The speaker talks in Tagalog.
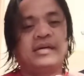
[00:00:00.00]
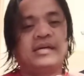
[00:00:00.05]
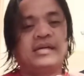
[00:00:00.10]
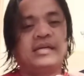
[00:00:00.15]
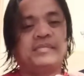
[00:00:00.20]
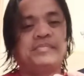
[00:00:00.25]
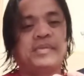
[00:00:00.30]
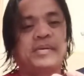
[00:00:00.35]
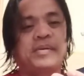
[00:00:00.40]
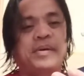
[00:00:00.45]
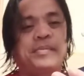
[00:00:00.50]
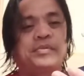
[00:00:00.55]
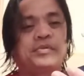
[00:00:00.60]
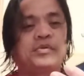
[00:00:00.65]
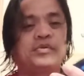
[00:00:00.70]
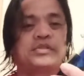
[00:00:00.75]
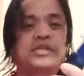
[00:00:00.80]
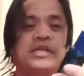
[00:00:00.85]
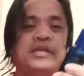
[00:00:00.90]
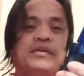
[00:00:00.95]
Uh,
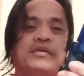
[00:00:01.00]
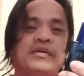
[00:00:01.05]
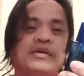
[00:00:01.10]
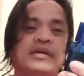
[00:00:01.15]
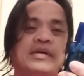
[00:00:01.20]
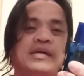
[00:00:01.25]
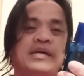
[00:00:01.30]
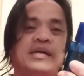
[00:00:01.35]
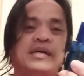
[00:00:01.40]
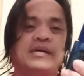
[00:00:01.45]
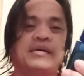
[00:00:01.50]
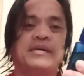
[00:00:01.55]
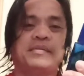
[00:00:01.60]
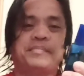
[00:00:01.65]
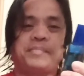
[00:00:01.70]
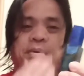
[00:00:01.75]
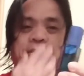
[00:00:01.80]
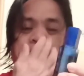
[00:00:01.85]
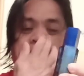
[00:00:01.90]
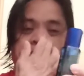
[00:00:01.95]
ipapabot ko sa iyo
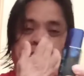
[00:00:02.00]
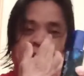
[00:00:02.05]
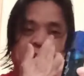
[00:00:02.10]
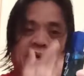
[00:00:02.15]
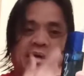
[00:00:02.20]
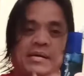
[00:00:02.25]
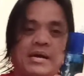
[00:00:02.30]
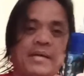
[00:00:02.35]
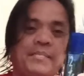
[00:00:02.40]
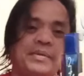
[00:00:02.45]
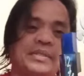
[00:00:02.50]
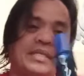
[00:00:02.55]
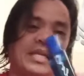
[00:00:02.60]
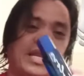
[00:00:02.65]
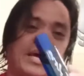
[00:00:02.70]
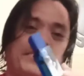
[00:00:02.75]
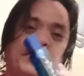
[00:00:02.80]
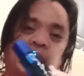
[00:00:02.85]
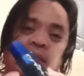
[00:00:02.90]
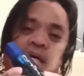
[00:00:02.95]
uh, bilang uh,
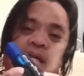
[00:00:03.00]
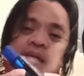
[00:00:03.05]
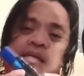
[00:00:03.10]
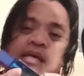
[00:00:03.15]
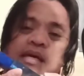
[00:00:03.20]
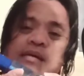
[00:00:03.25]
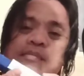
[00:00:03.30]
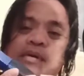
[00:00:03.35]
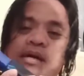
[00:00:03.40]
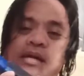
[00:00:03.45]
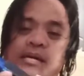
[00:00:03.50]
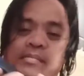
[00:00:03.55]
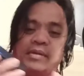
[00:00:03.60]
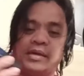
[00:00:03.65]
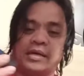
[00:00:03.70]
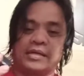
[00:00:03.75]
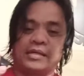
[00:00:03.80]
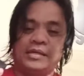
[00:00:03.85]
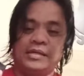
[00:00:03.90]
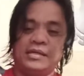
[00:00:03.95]
pasalamat galing
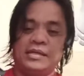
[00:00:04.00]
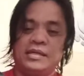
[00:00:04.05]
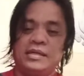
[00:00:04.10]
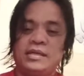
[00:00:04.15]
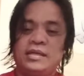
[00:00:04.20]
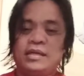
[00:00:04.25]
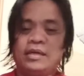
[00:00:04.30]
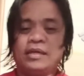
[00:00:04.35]
Kabakal Vlogger.